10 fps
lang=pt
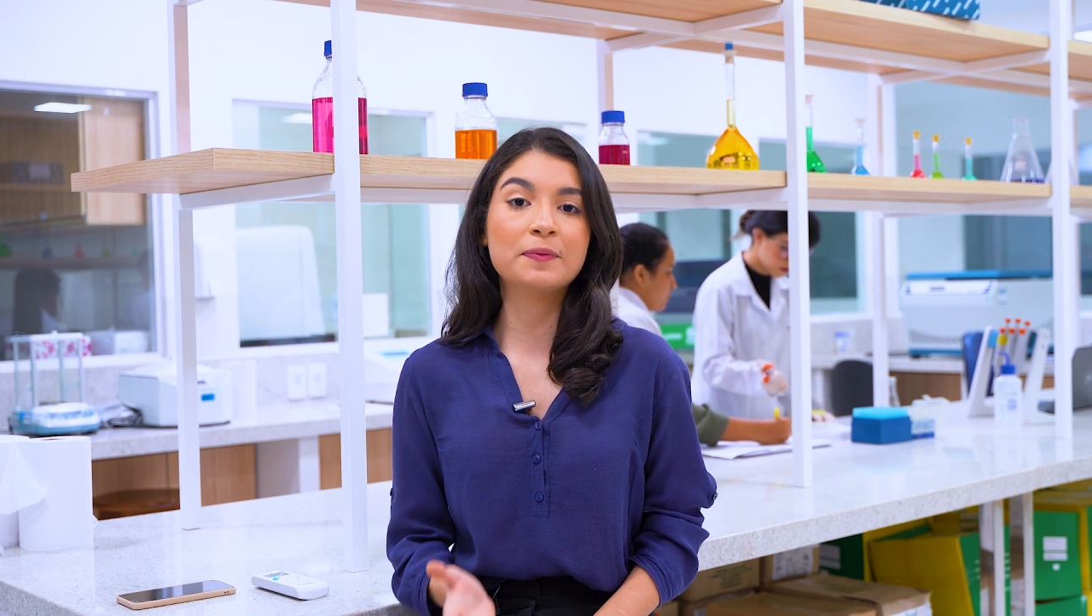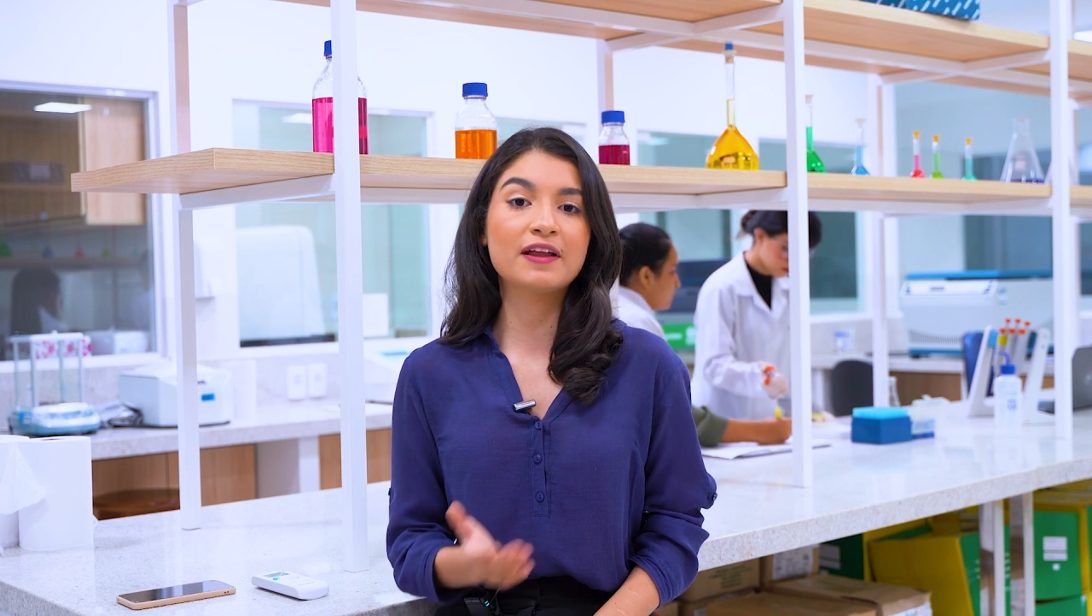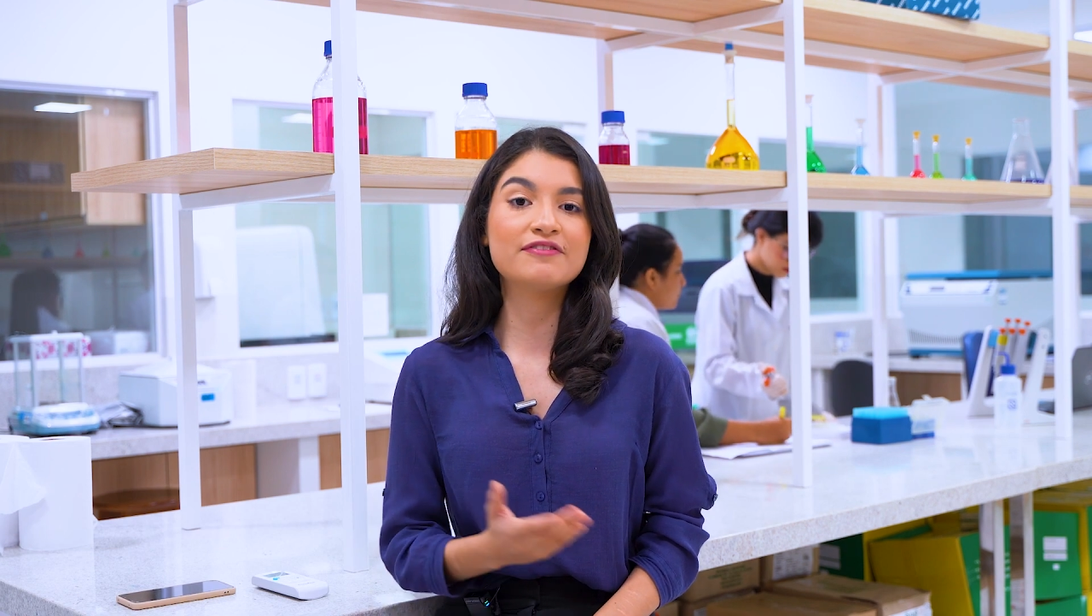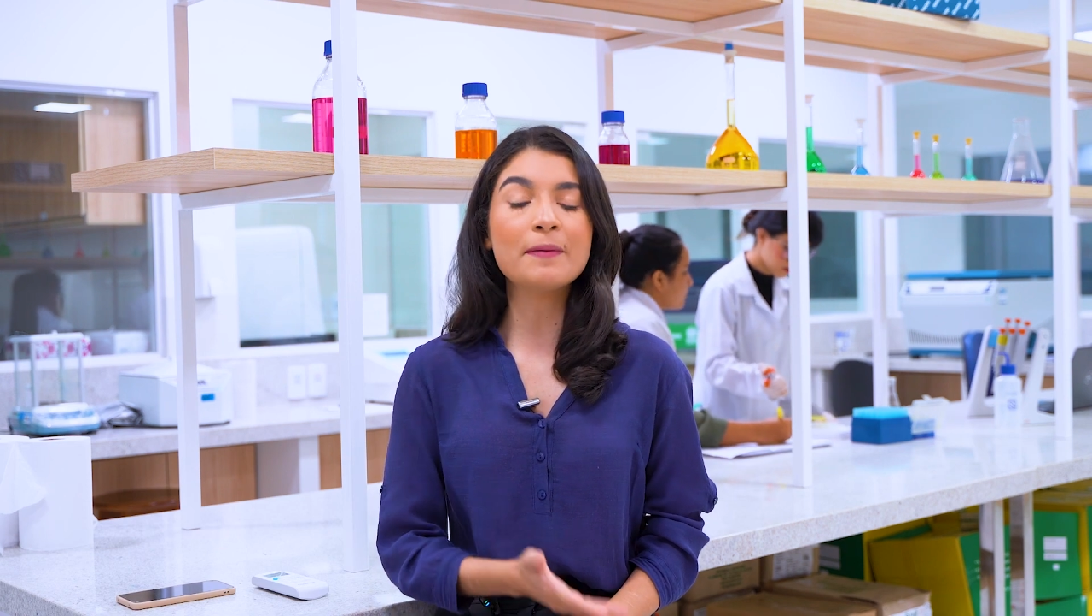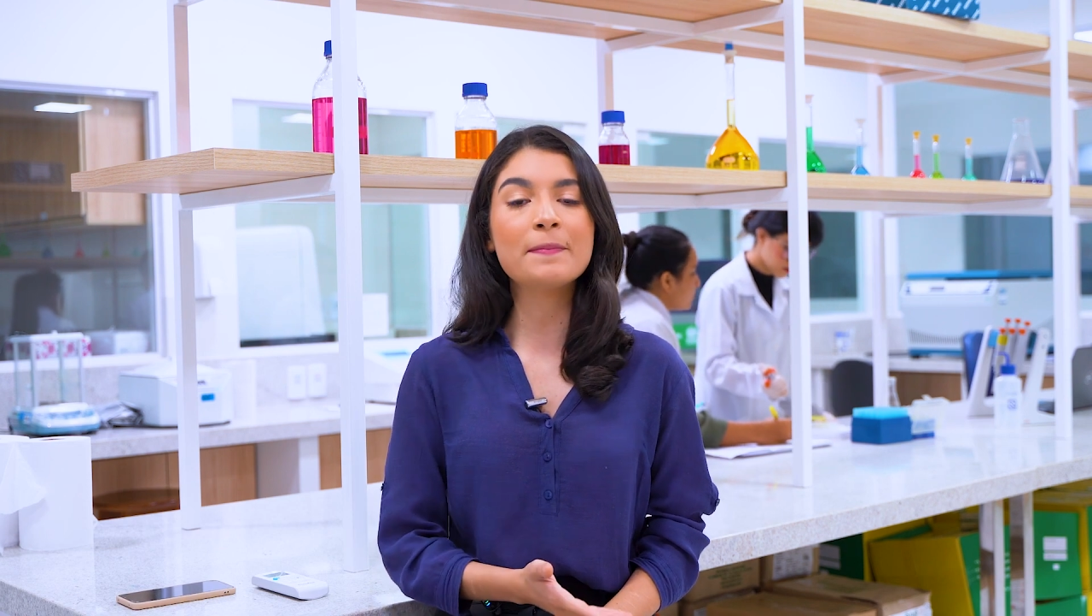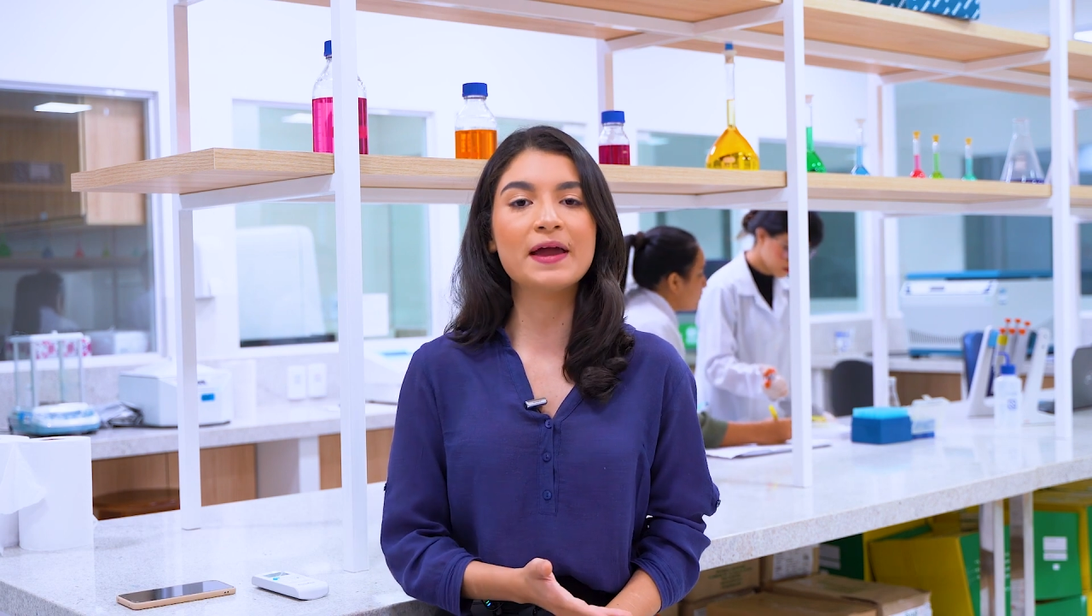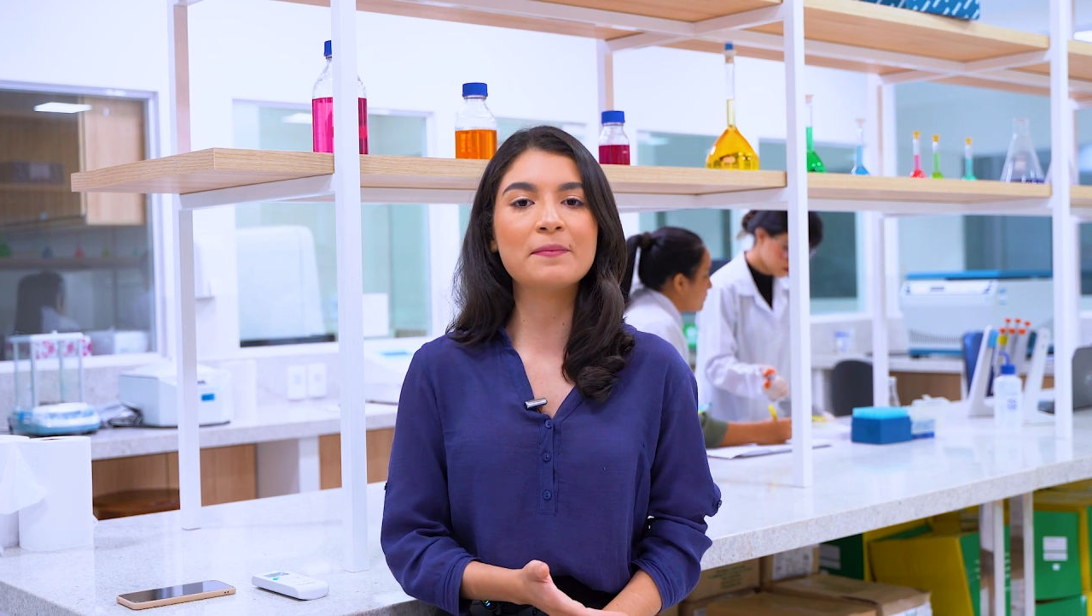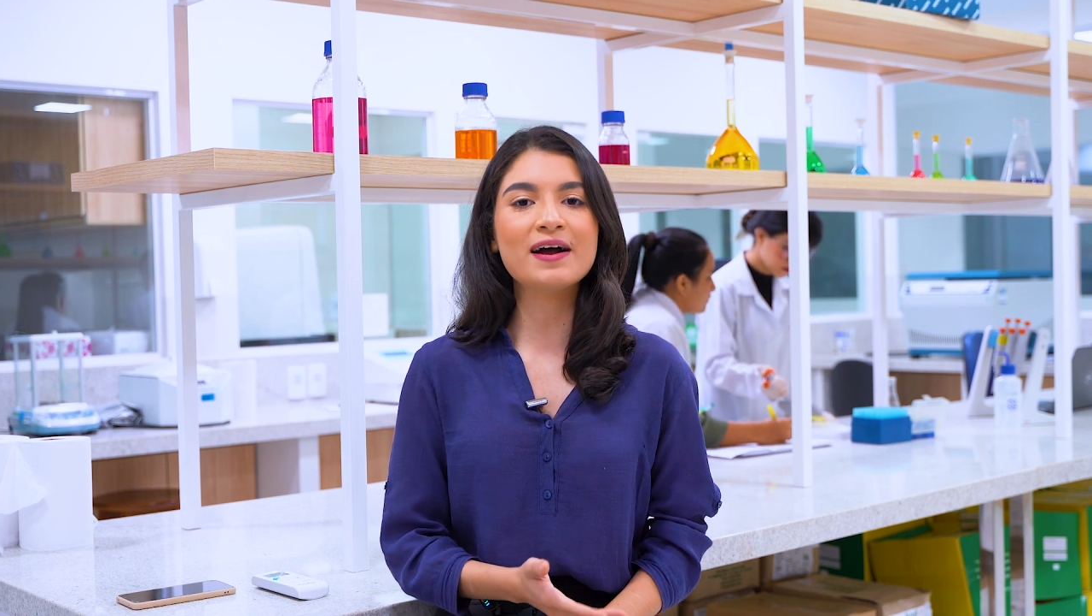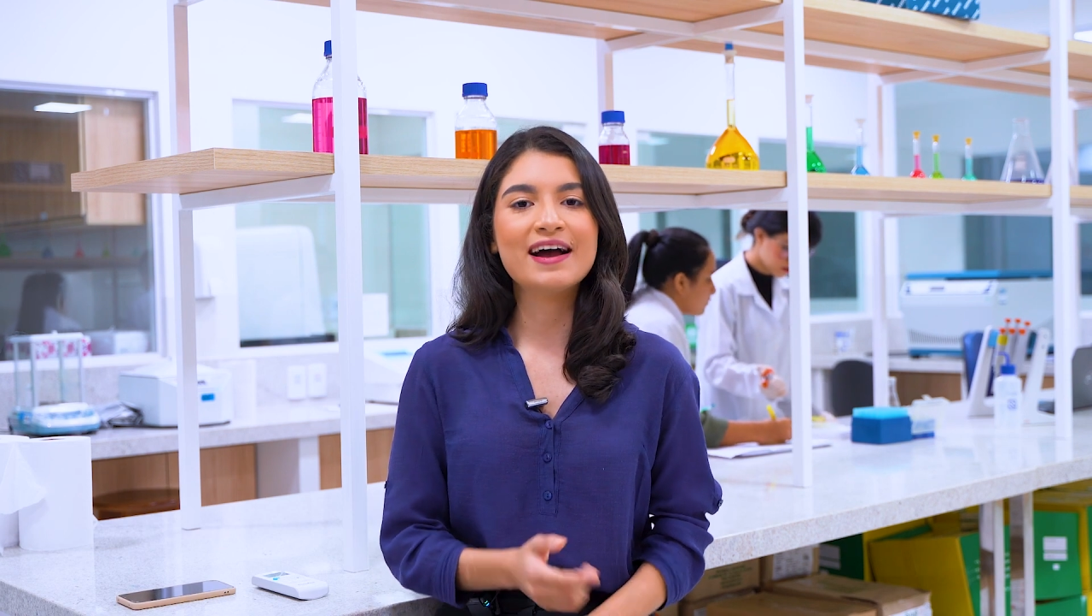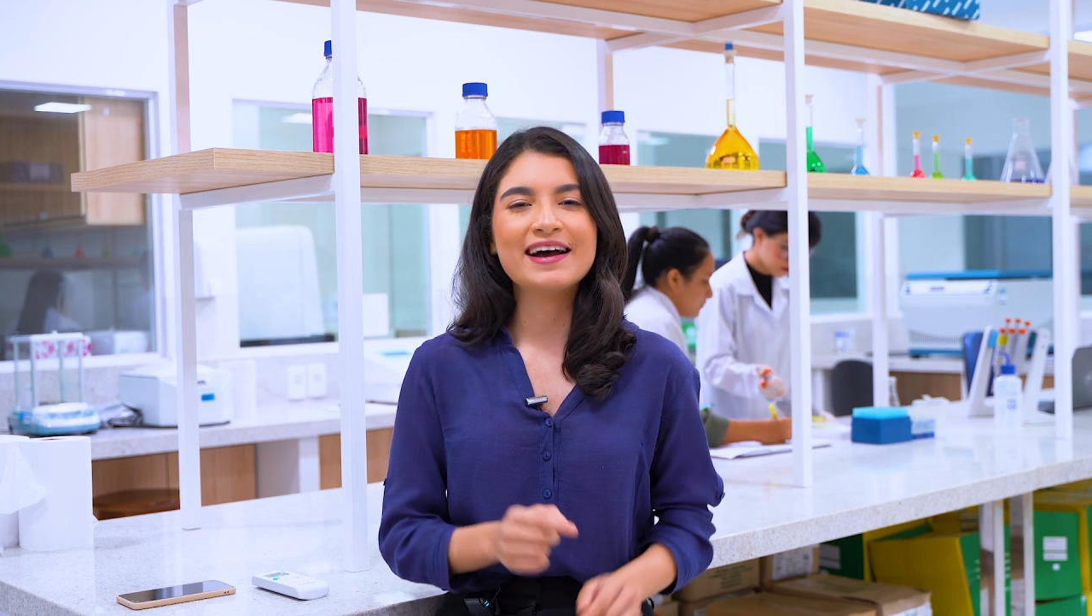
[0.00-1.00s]
pela
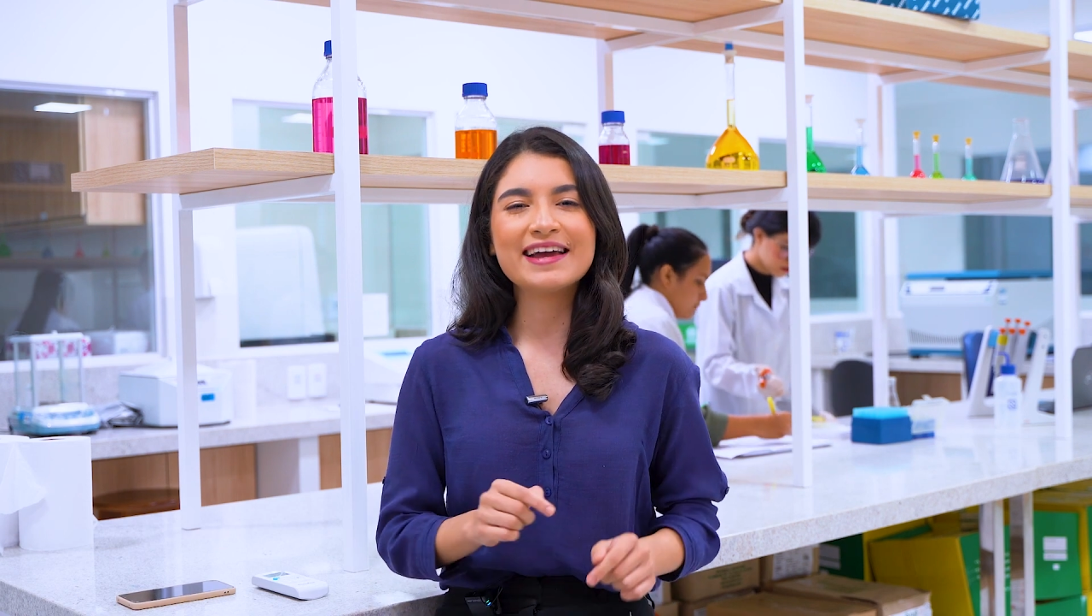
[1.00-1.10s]
FAPEMA